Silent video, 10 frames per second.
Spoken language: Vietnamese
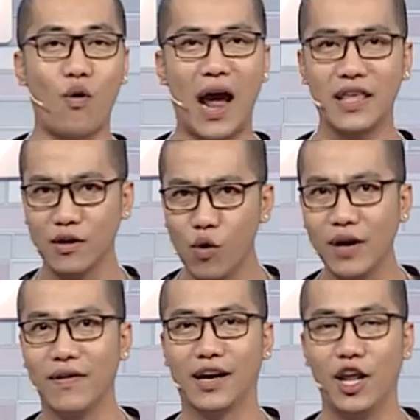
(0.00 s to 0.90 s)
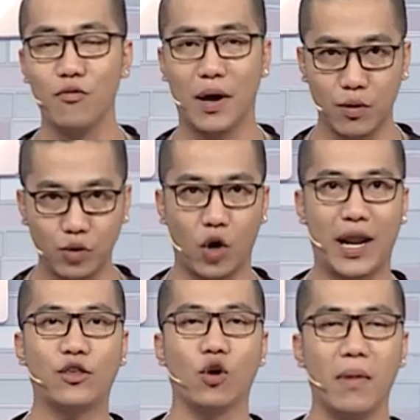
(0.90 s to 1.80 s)
qua những nguyên vật liệu mà chúng tôi
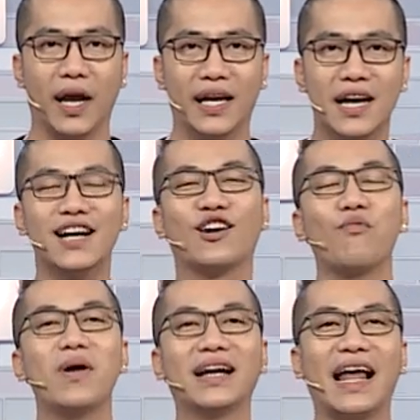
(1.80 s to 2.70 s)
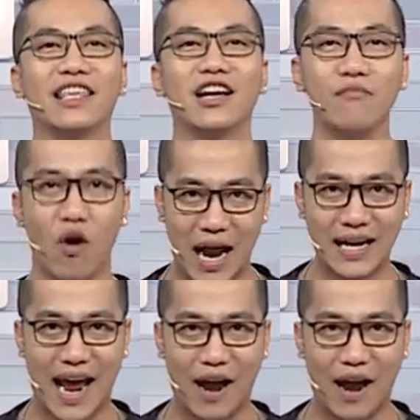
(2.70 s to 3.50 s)
đã chuẩn bị. Không biết là những món ăn